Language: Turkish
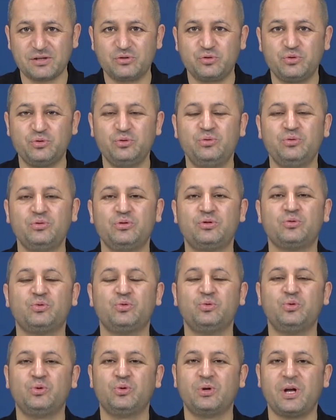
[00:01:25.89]

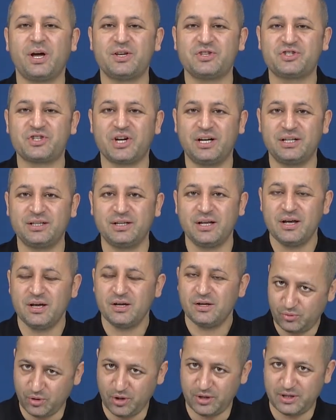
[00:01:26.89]
günlük uygulayacağın
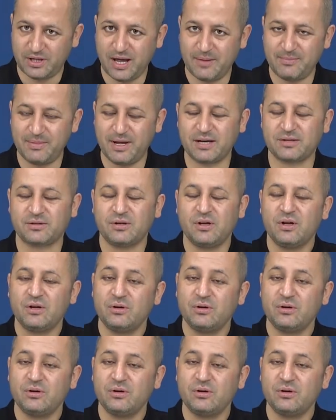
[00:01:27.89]
yöntemler,